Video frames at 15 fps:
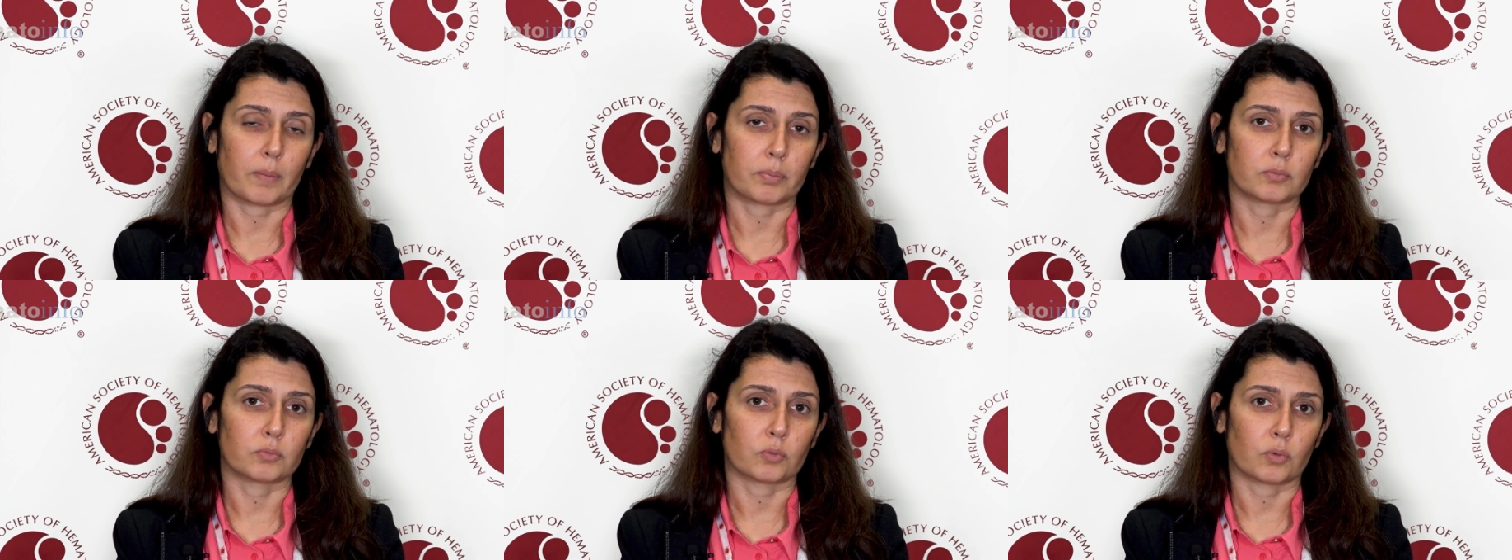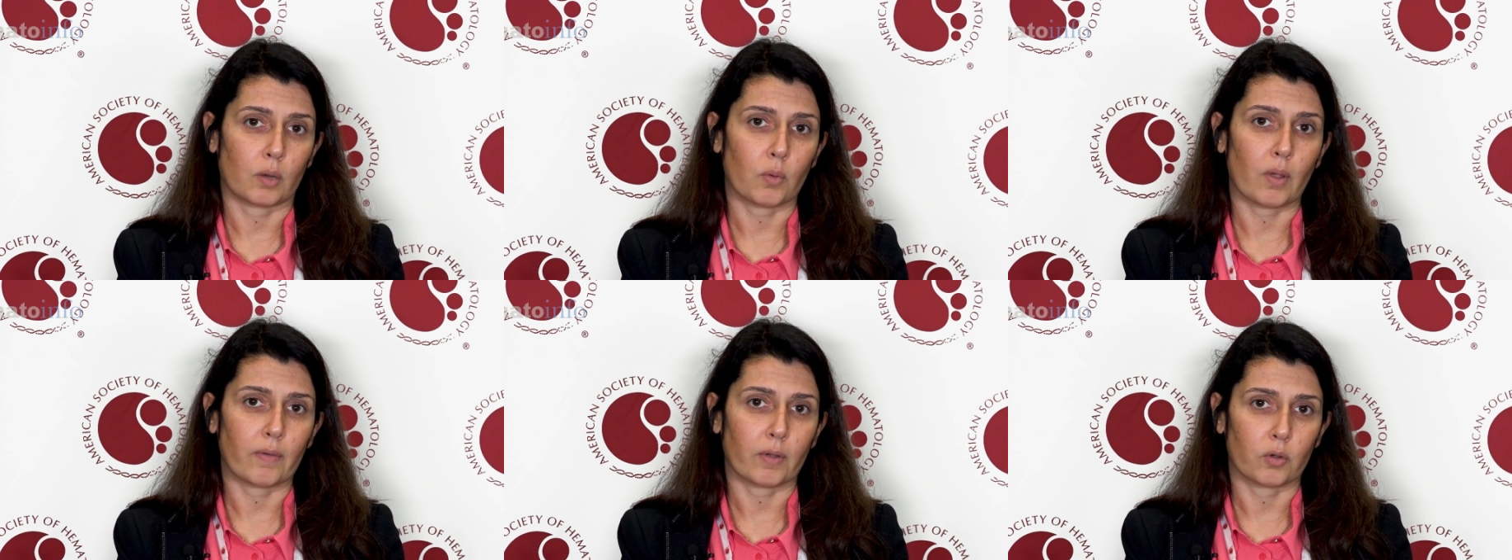appunto una
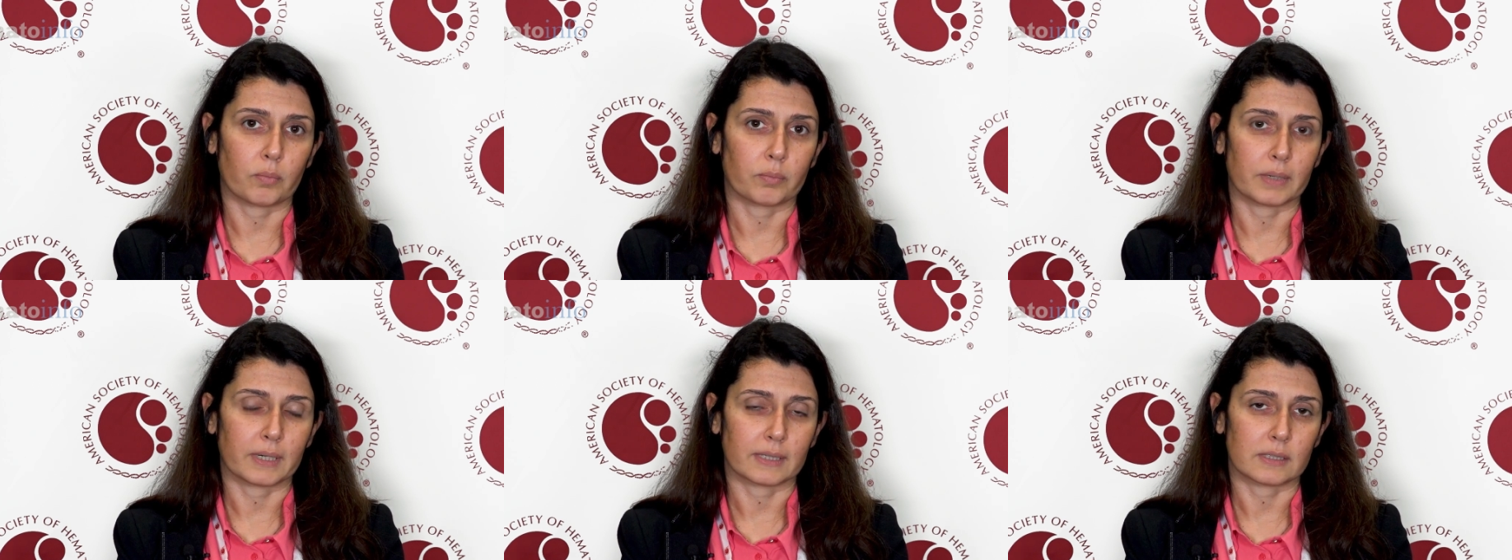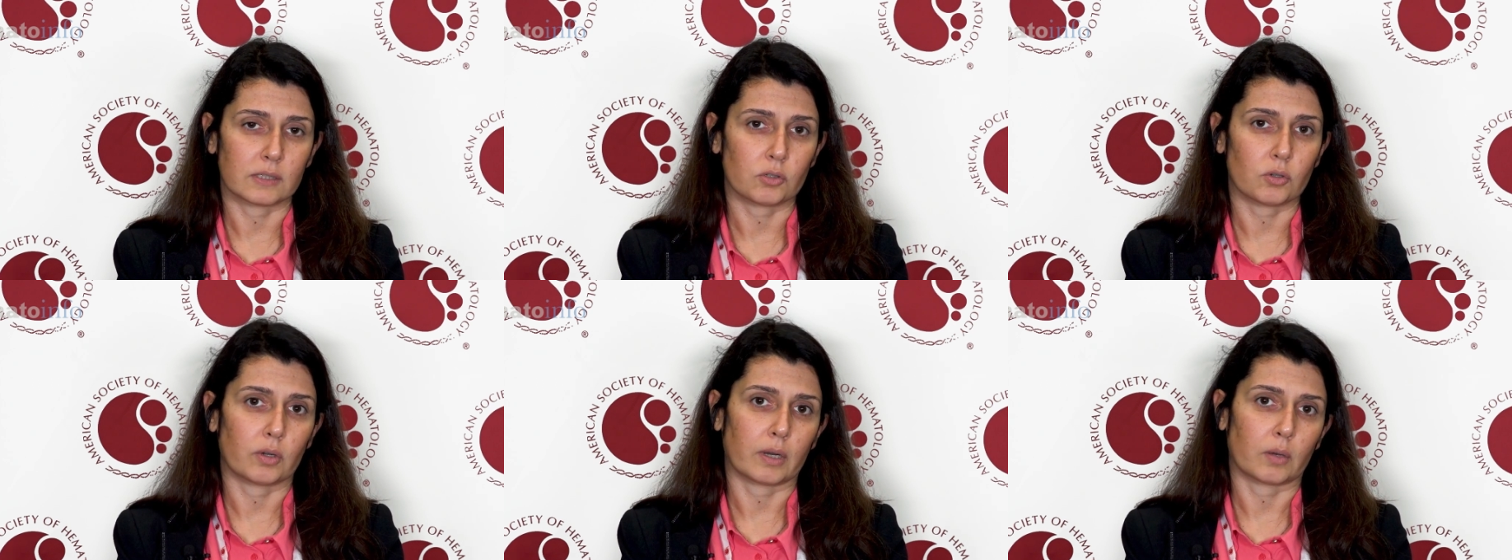nuova
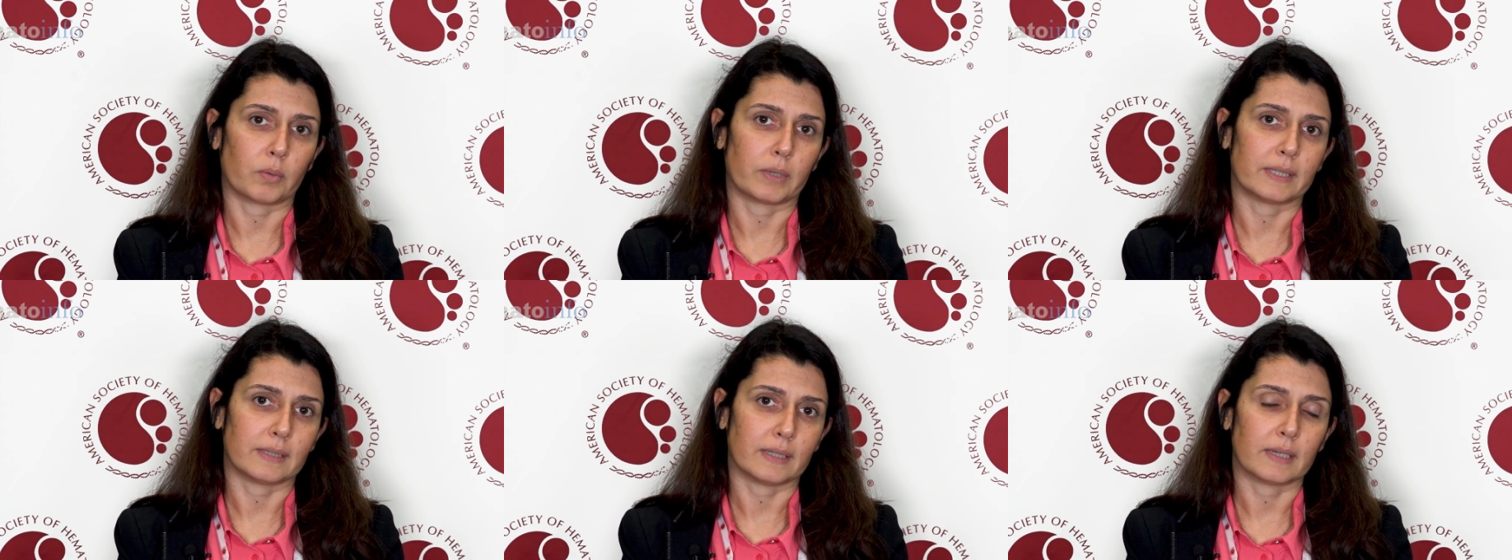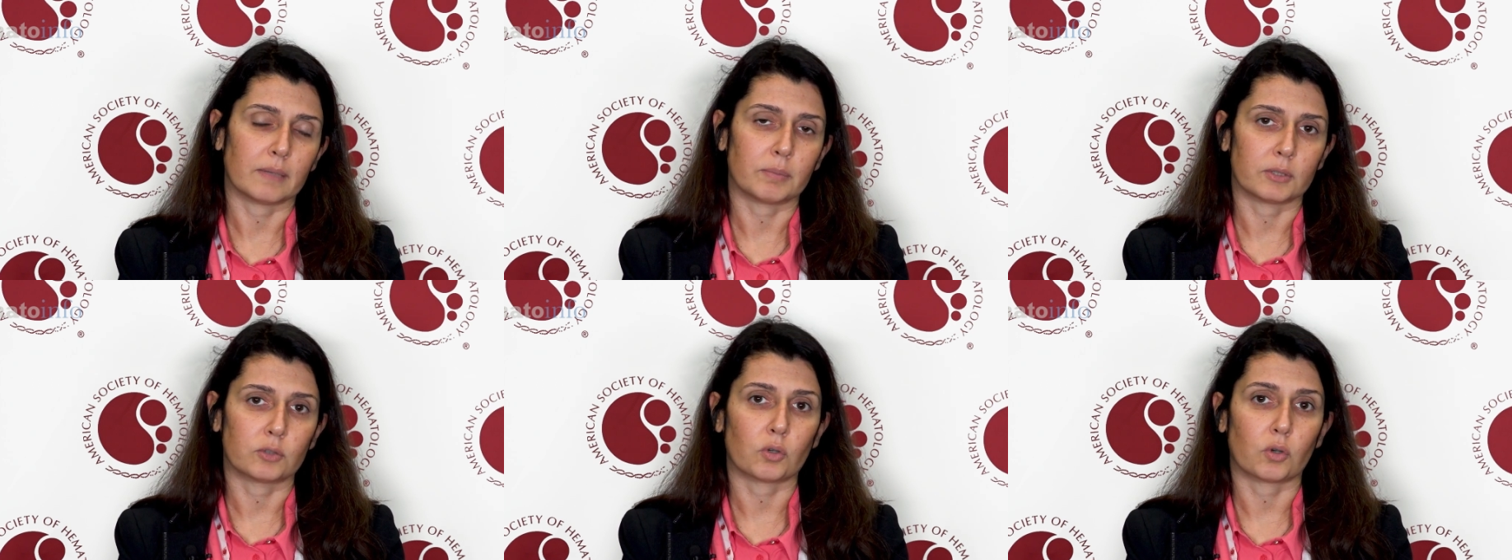combinazione, quindi
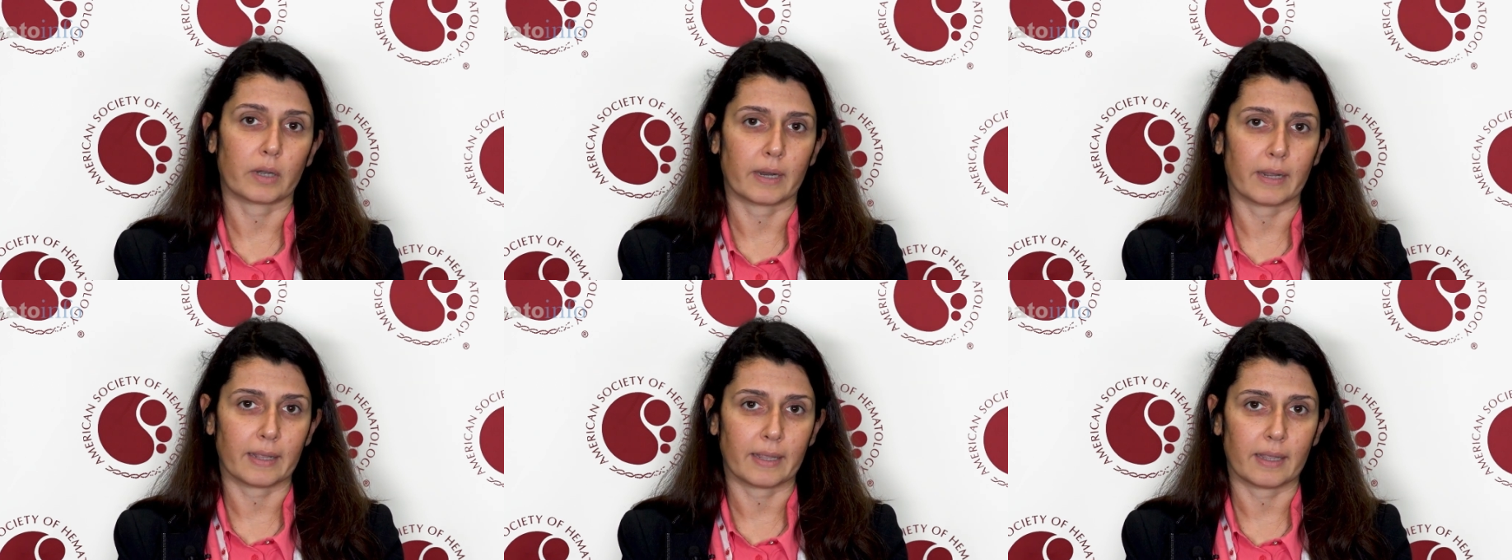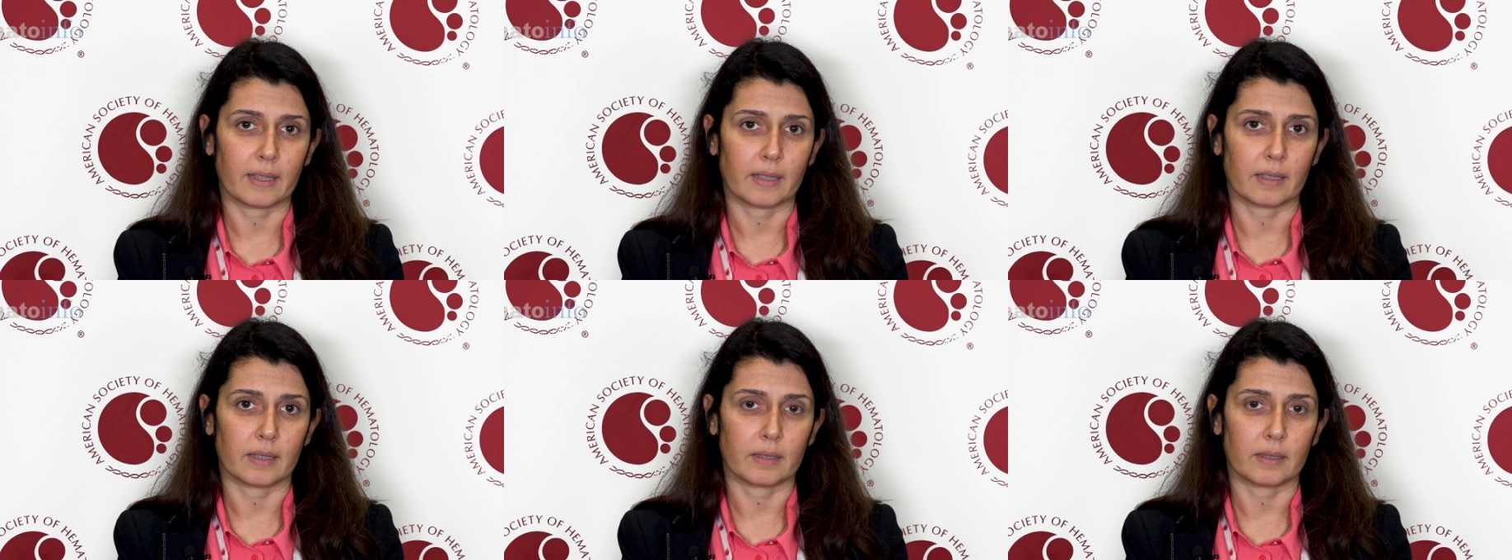inibitore e eh,